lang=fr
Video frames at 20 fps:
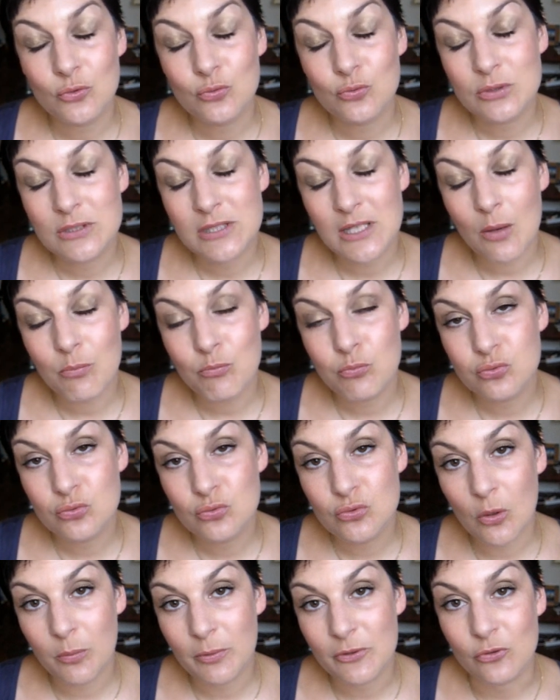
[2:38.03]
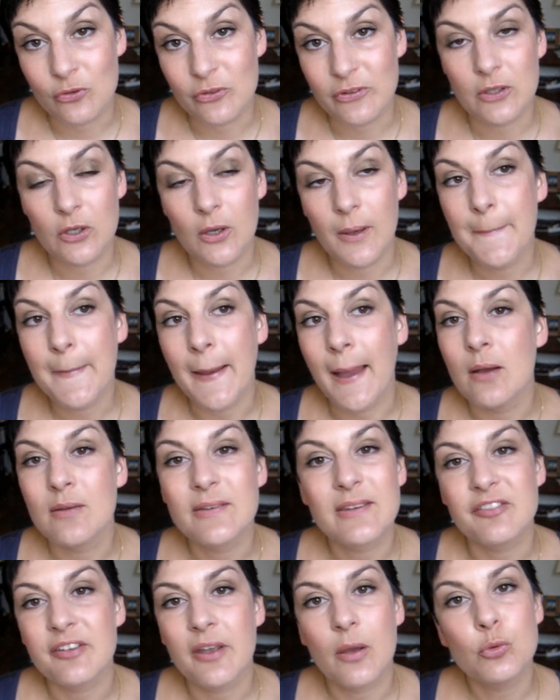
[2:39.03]
tout ça pour, parce que c'est quand même,
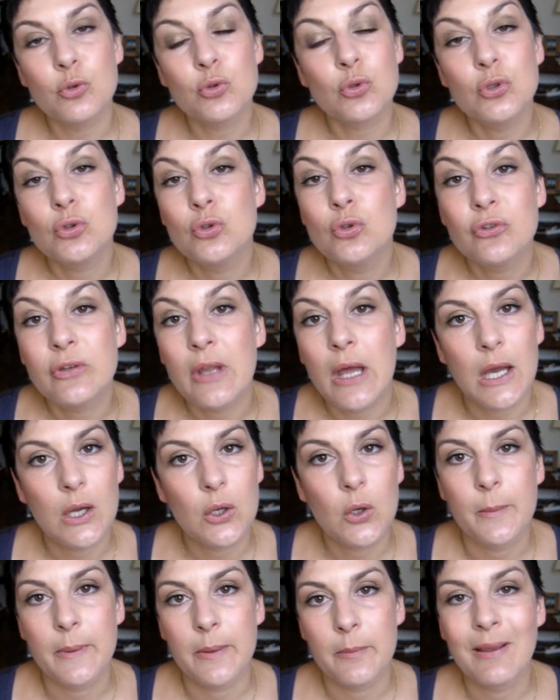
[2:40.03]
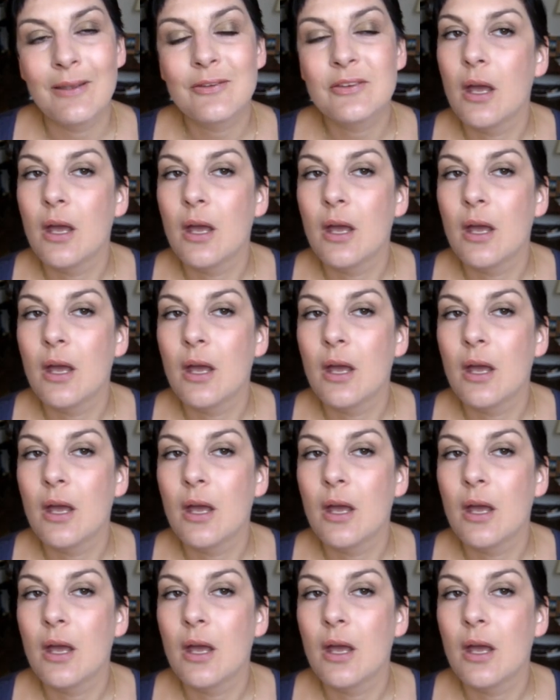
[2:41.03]
ça fait un peu truc de star quand même, hein.